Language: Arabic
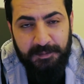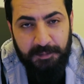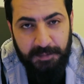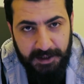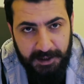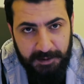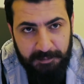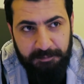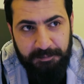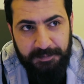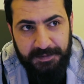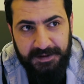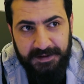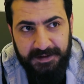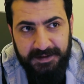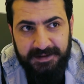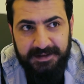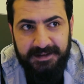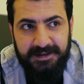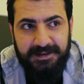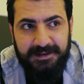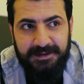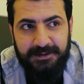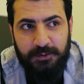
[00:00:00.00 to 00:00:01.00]
مخبي
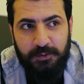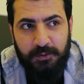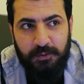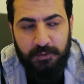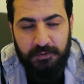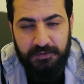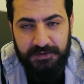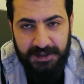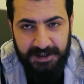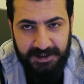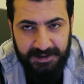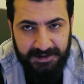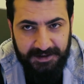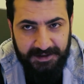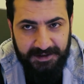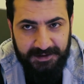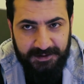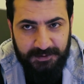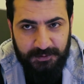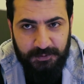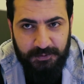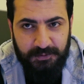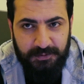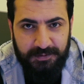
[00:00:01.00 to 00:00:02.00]

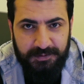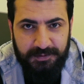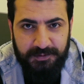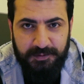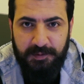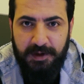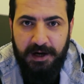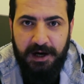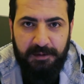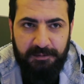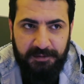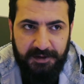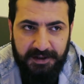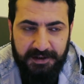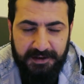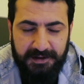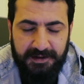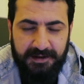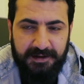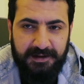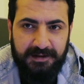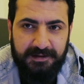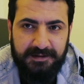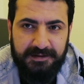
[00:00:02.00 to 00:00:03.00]
وساكت وما عم يحكي
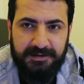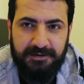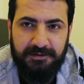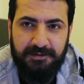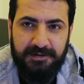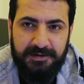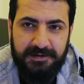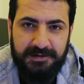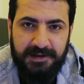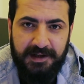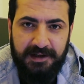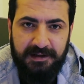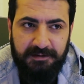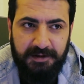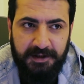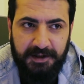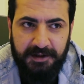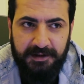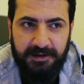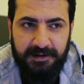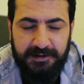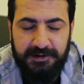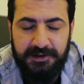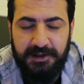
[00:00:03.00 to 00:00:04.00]
خلاص كل انسان
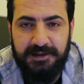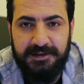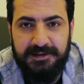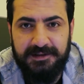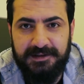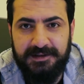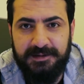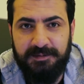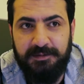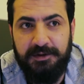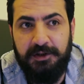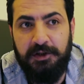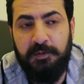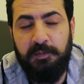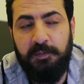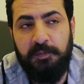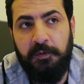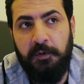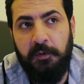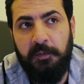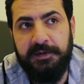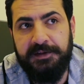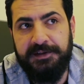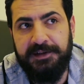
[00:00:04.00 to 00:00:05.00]
يحكي لك شخص
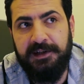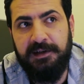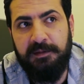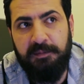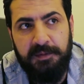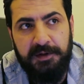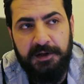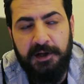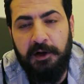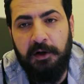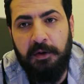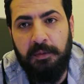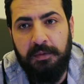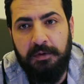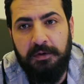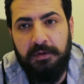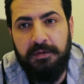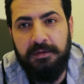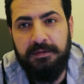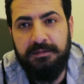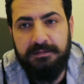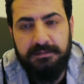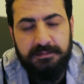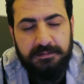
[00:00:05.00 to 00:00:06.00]
بحبه مثلا من قلبه
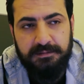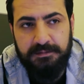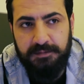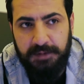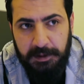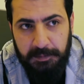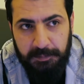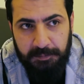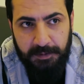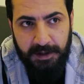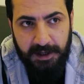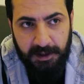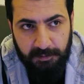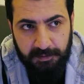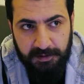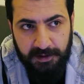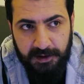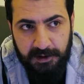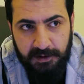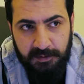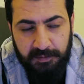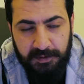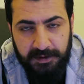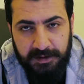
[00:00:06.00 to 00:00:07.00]
بحبك من
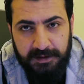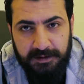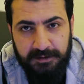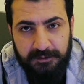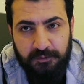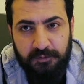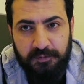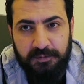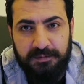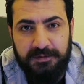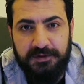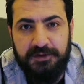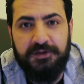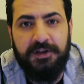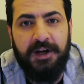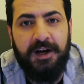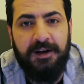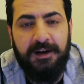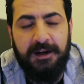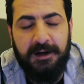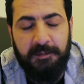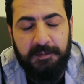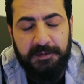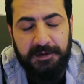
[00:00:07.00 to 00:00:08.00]
قلبي ومشتاق
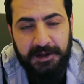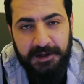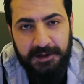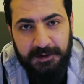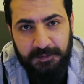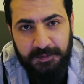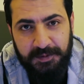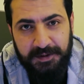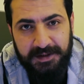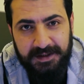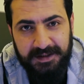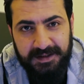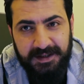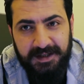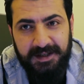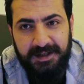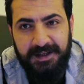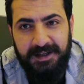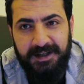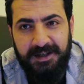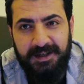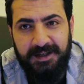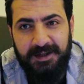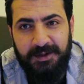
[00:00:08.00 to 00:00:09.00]
لك من قلبي
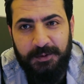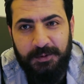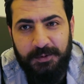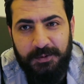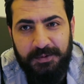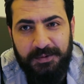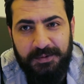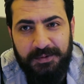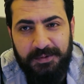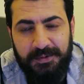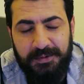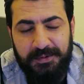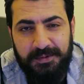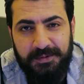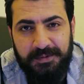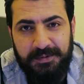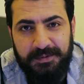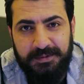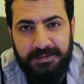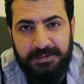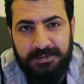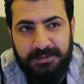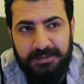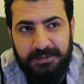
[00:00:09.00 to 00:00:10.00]

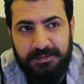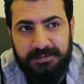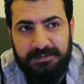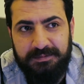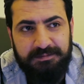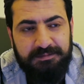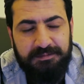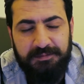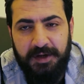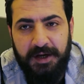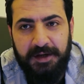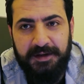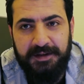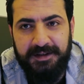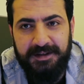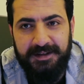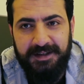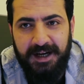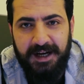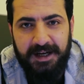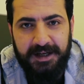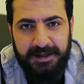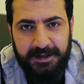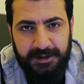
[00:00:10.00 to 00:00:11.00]
ويعني
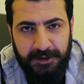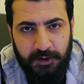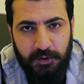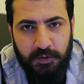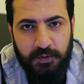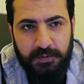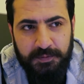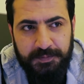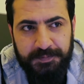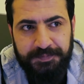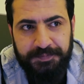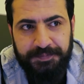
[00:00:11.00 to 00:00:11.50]
حكي حلو